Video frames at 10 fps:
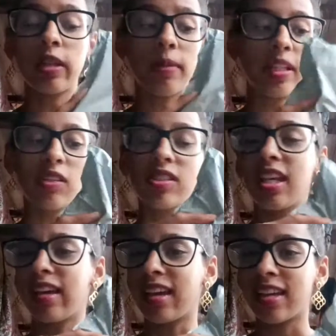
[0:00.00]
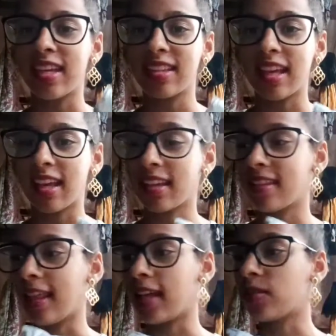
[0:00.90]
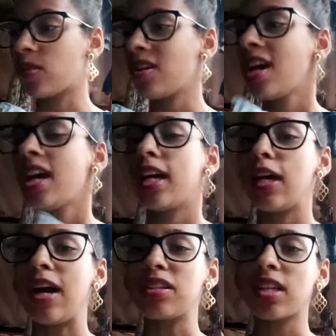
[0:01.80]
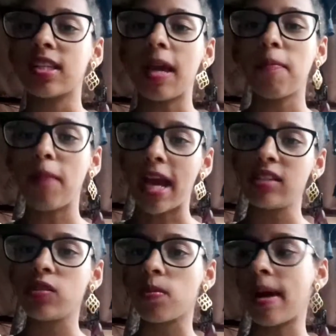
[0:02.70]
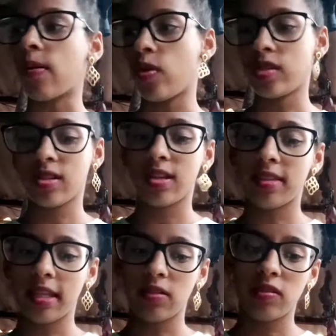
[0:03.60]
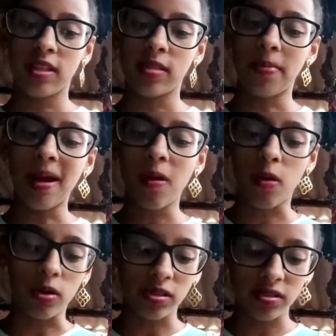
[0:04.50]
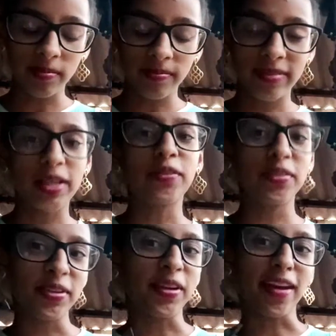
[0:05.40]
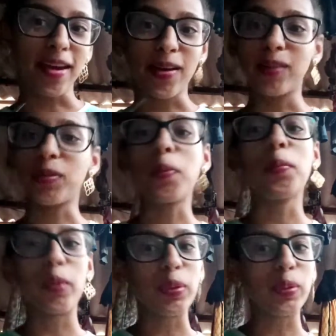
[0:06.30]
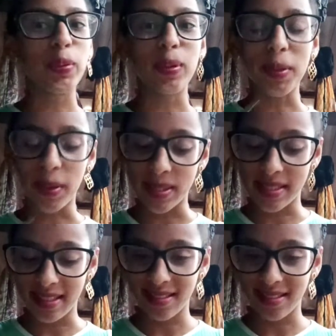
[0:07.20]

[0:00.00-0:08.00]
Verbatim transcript: eu também não sei o que, que tem aqui dentro. Eu acho que tem mais de uma coisa aqui dentro desse pacote, e eu vou ver o que, que é, que eu tô muito curiosa.